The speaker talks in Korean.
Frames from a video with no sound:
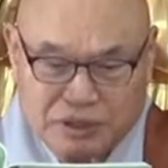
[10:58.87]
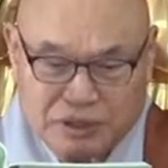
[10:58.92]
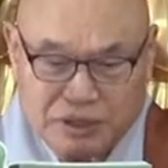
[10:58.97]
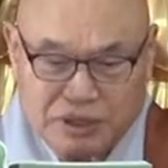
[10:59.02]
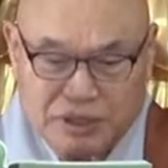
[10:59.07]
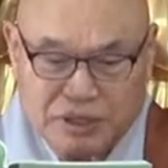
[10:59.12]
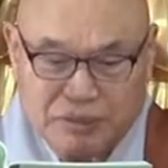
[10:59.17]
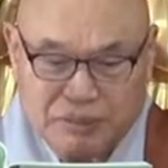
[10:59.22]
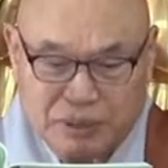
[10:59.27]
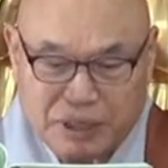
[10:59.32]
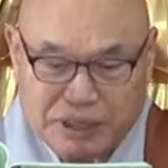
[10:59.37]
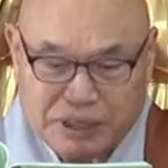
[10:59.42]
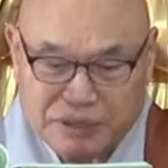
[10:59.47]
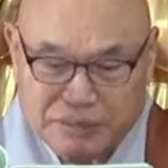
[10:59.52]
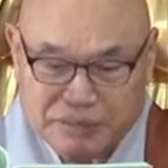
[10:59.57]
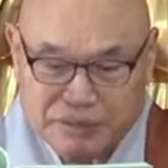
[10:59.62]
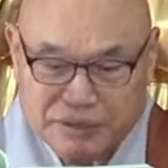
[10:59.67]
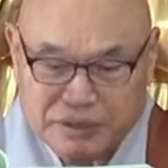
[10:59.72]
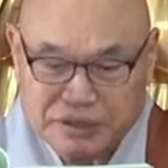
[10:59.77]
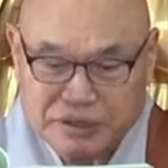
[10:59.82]
진리의
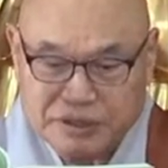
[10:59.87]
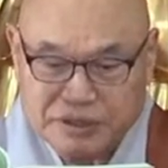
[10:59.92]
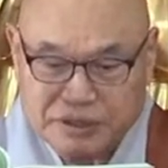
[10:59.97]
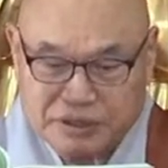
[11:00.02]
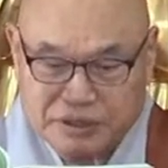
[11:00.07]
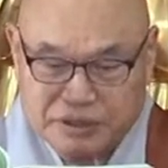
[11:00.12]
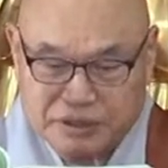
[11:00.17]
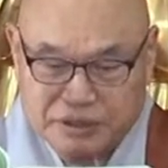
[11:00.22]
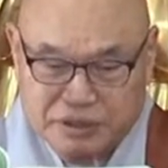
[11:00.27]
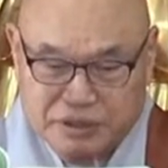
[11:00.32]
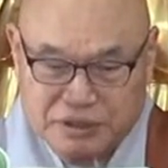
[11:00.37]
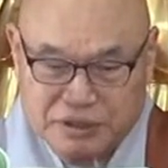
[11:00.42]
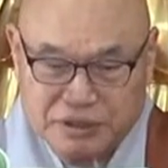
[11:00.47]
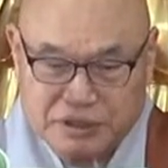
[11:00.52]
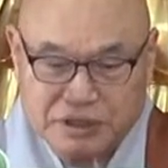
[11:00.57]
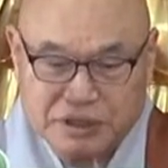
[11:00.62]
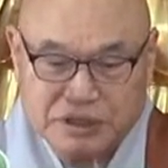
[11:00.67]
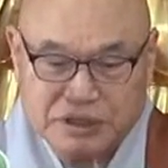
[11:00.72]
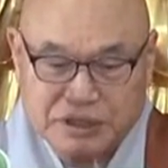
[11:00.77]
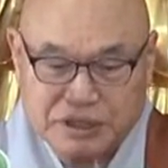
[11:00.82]
말씀은 늘 어,
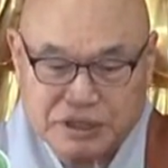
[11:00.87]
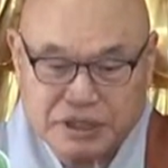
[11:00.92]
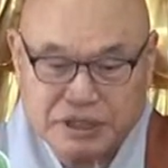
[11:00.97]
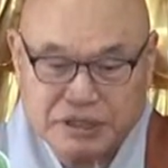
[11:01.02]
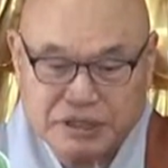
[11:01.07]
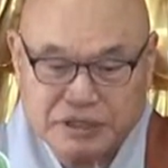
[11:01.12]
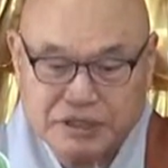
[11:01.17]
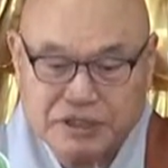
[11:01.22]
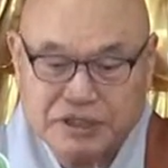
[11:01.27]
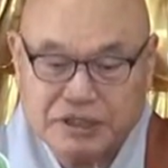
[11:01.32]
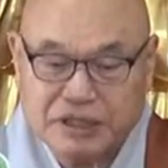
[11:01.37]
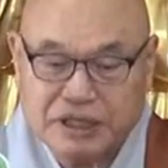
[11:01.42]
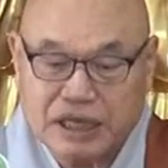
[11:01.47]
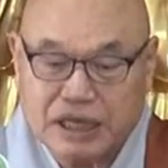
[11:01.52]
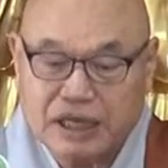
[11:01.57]
어느 시대든지